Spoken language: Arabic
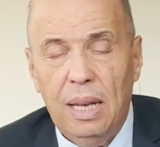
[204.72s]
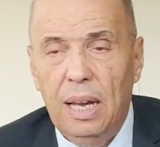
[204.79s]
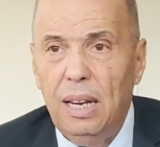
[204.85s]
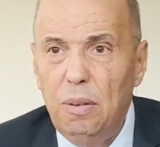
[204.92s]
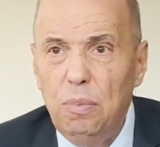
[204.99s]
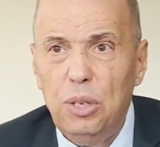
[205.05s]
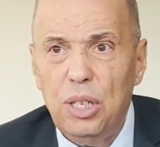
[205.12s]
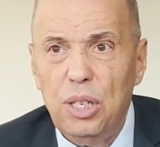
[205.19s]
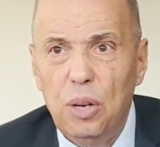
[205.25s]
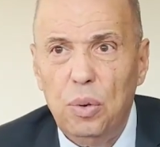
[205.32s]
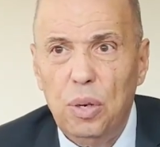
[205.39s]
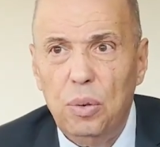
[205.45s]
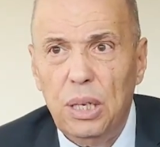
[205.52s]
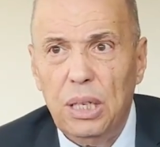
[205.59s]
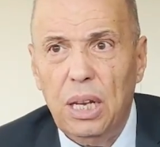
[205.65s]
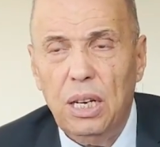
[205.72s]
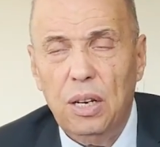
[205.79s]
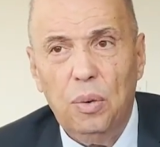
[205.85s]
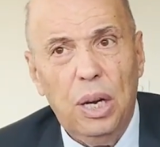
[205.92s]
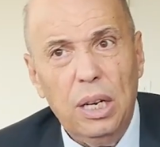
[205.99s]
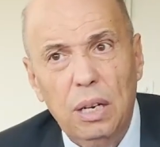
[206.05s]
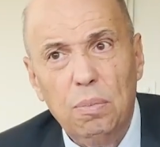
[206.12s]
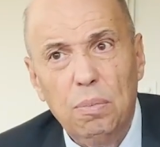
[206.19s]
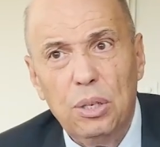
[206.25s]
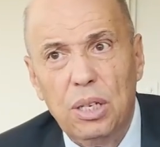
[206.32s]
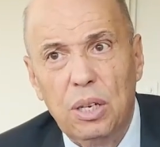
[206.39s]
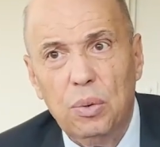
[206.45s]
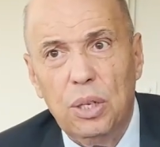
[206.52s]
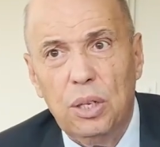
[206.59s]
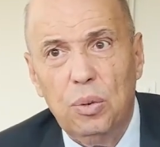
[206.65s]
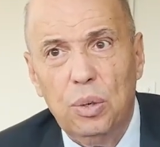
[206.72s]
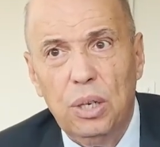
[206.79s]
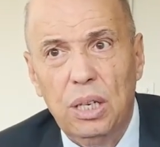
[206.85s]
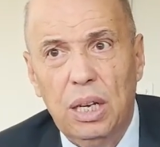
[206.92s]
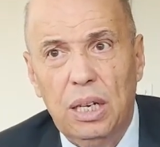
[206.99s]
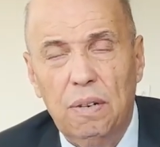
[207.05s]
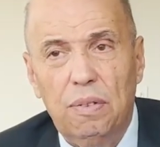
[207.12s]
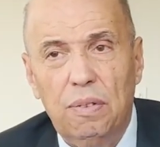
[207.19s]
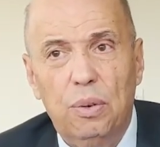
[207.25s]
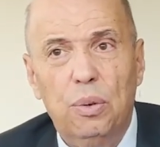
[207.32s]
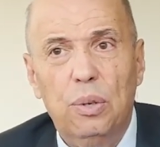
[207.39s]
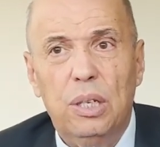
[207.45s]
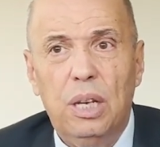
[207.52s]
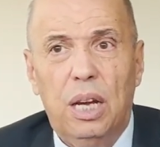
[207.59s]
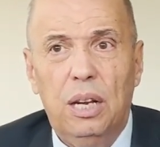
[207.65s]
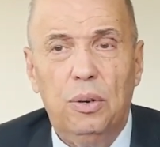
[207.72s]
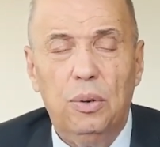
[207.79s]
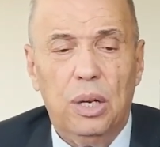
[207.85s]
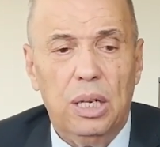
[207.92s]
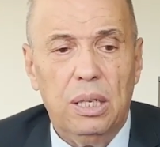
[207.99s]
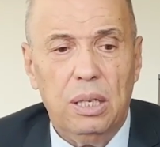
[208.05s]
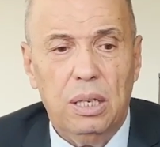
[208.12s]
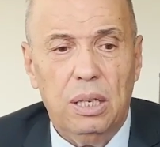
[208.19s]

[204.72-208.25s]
على المستوى الوطني وعلى المستوى الدولي يعني في كل التحركات